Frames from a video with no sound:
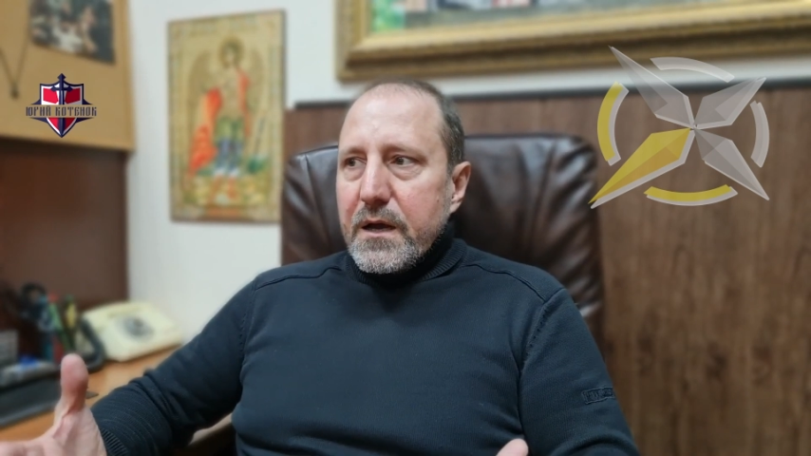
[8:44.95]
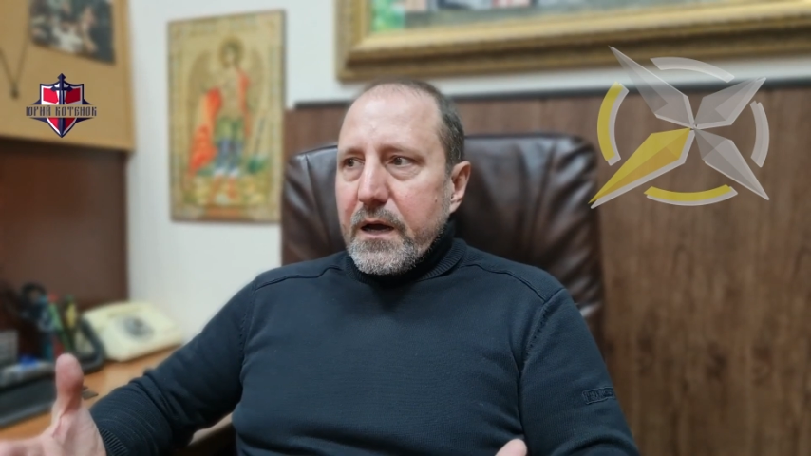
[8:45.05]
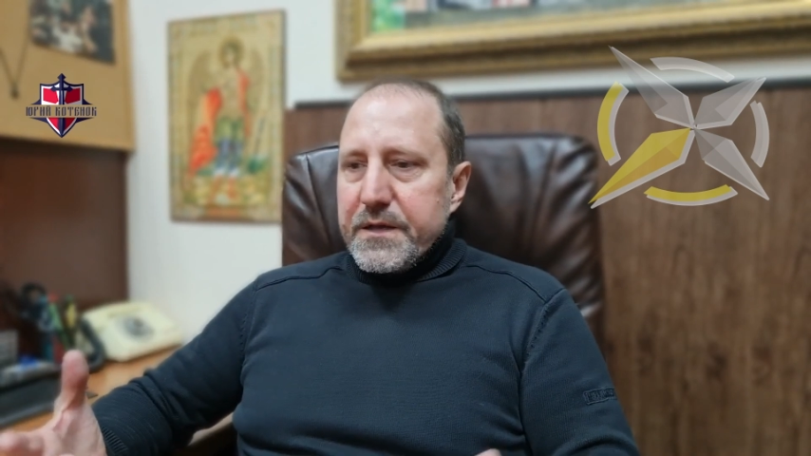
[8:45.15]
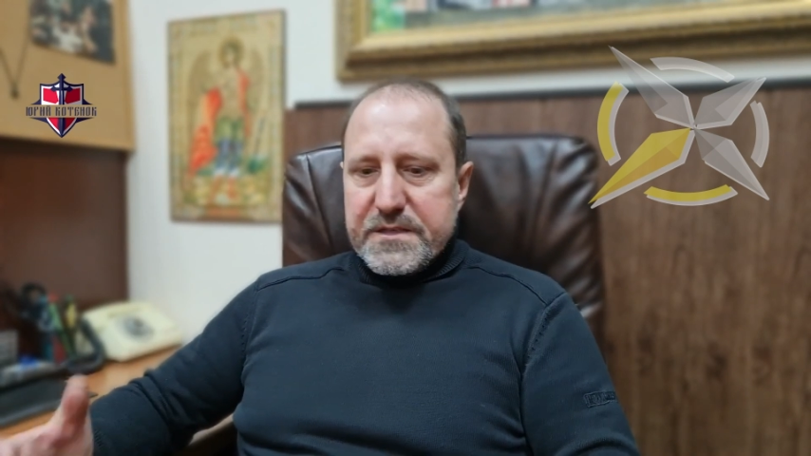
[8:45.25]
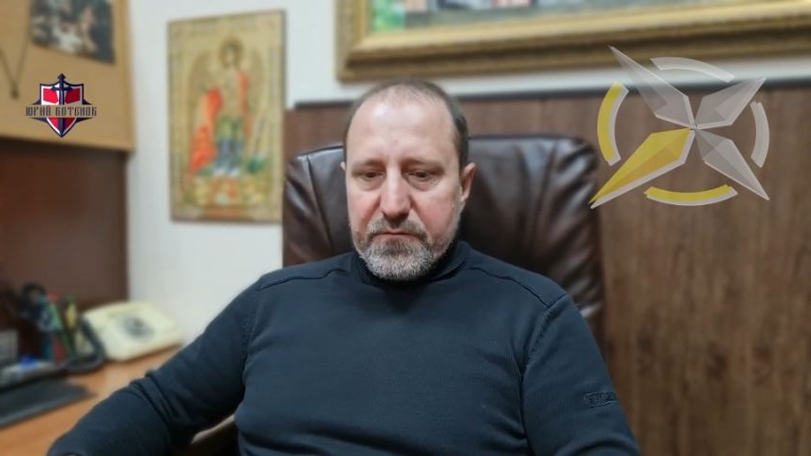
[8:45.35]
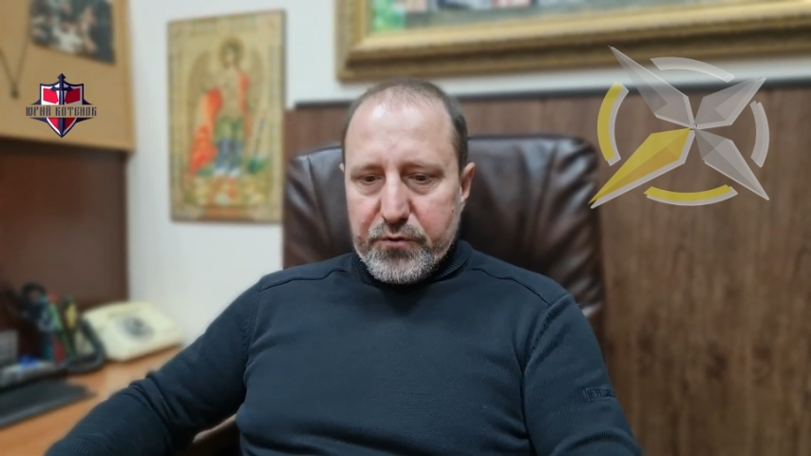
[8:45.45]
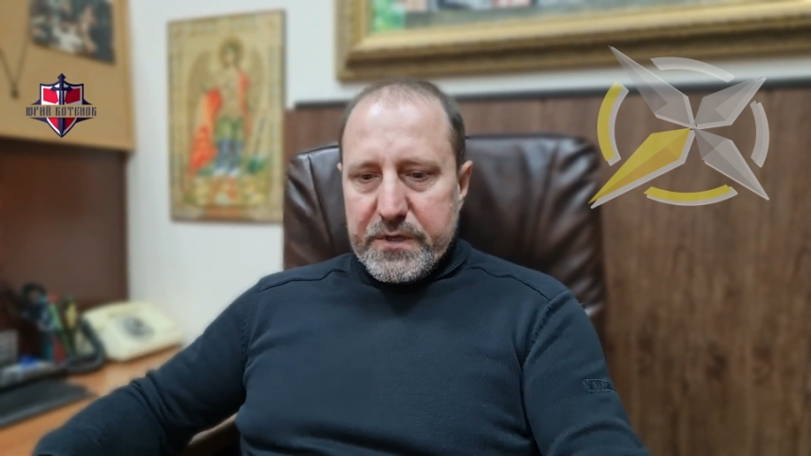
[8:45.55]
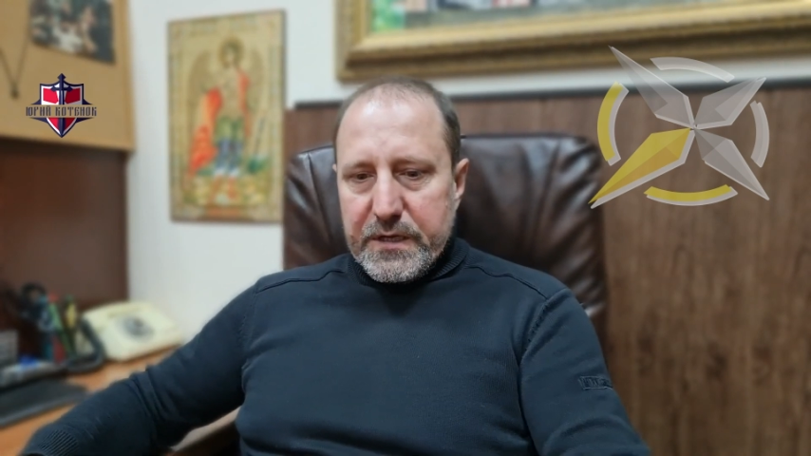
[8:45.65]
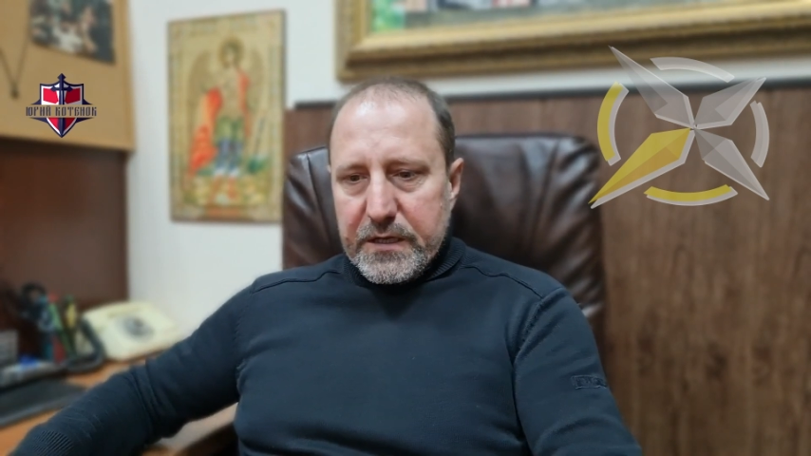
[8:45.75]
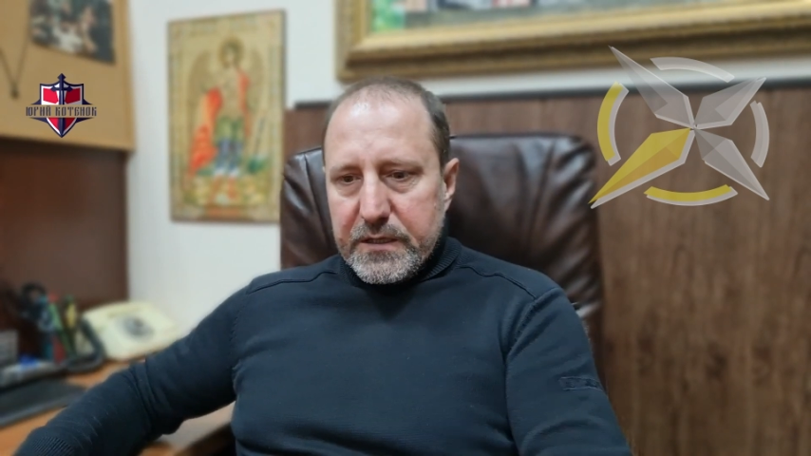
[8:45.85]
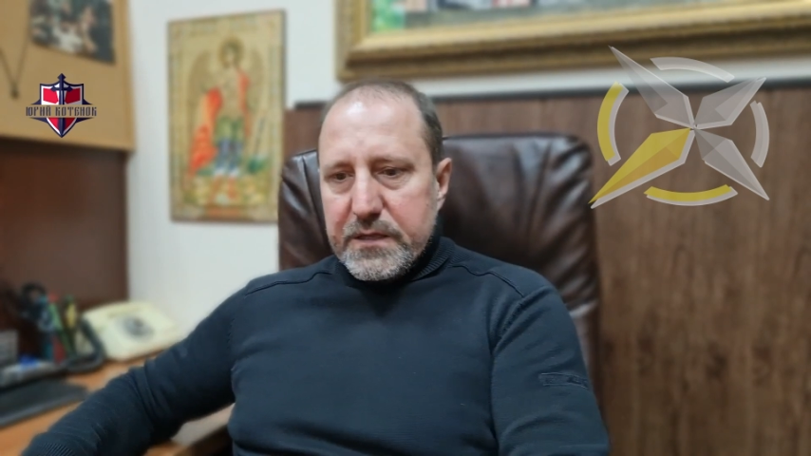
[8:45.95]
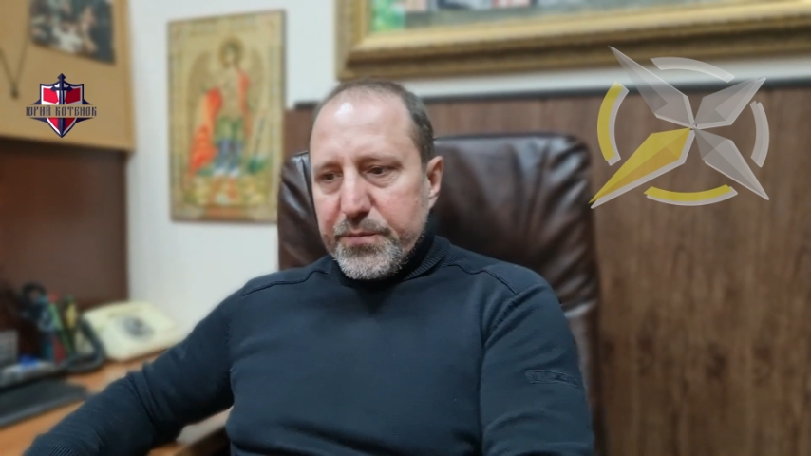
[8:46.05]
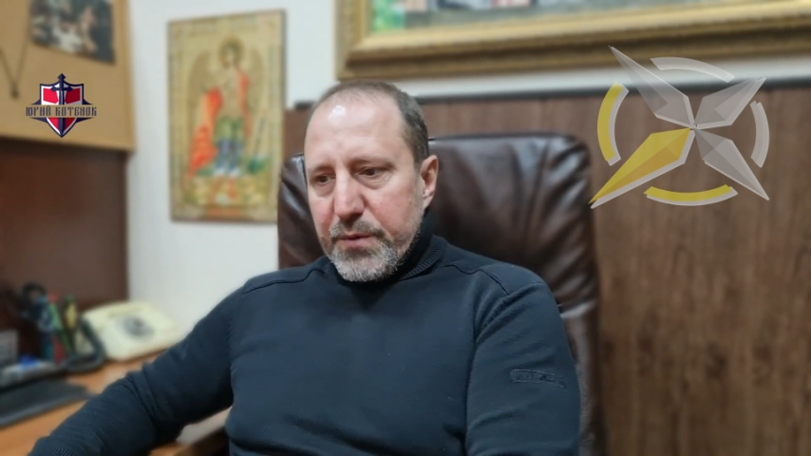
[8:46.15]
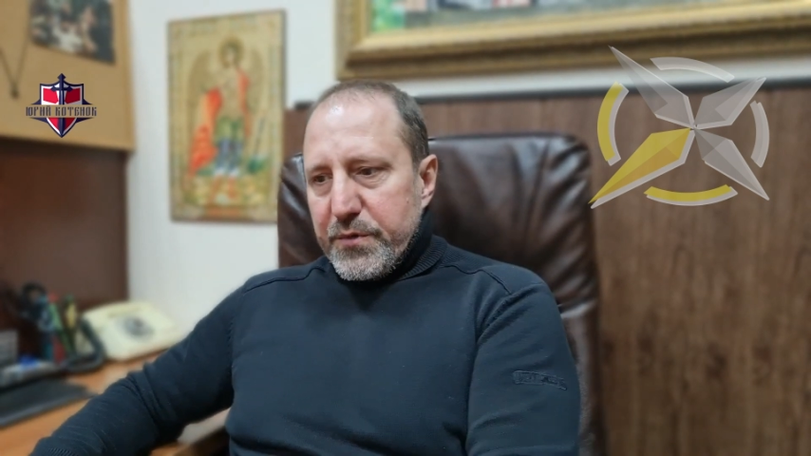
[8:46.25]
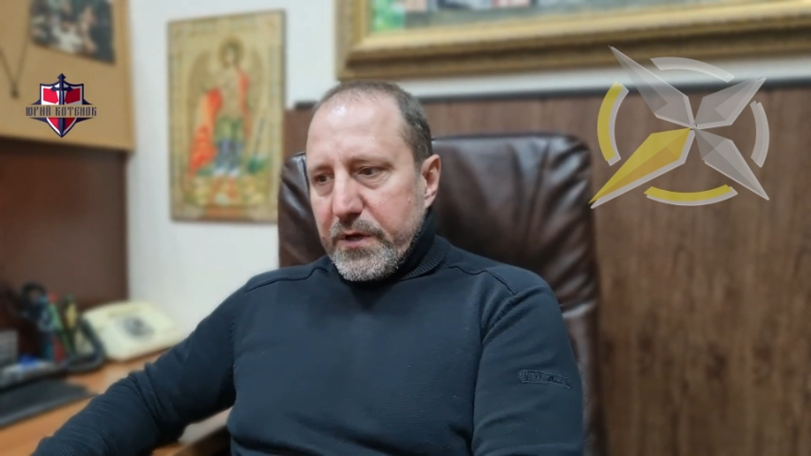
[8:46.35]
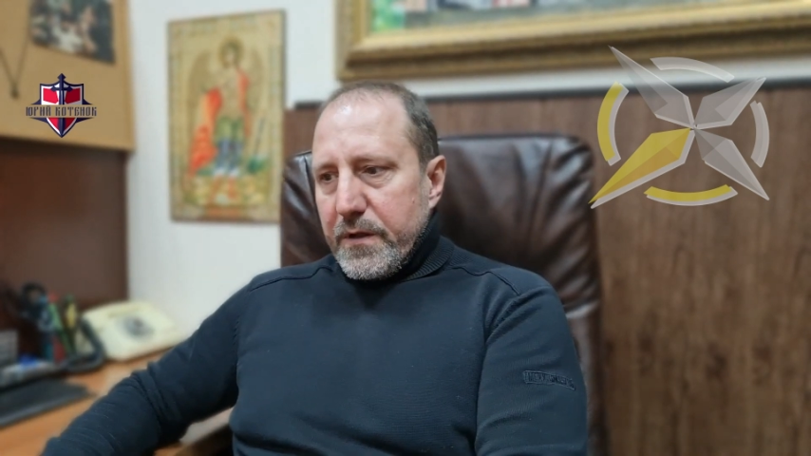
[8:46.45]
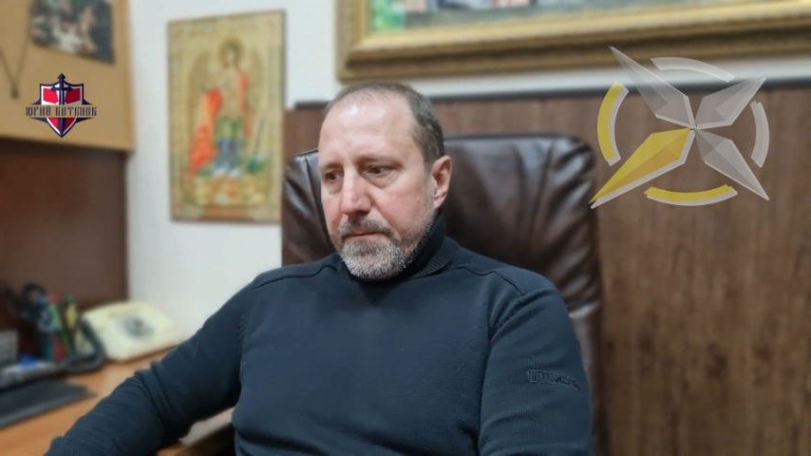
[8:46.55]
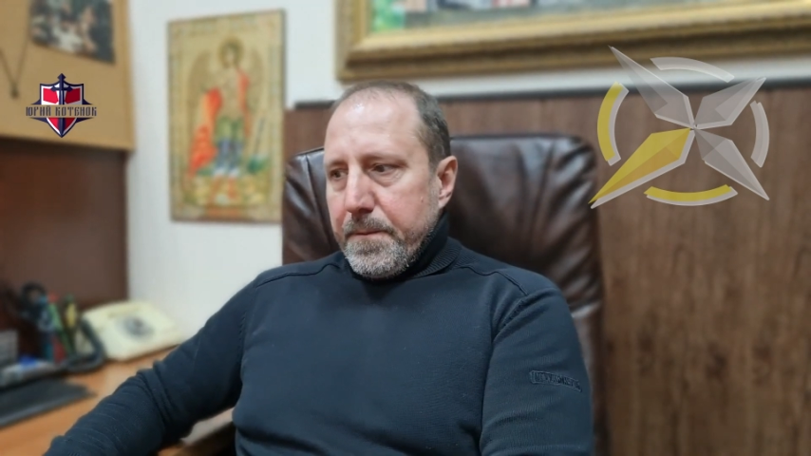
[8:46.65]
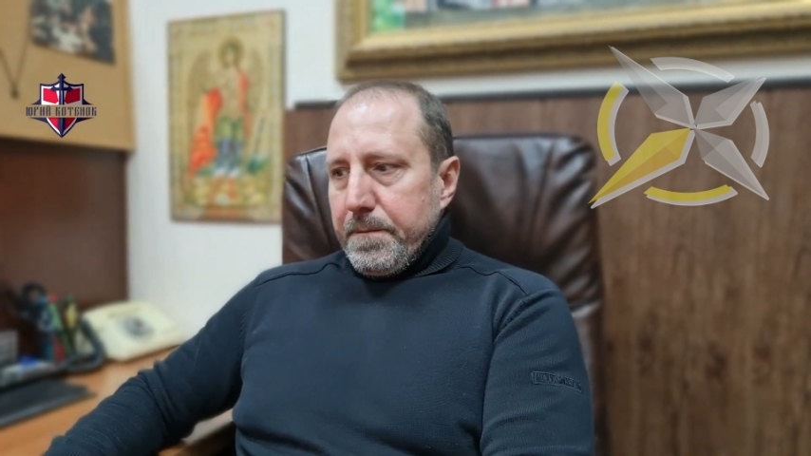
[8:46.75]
А сегодня, когда, например,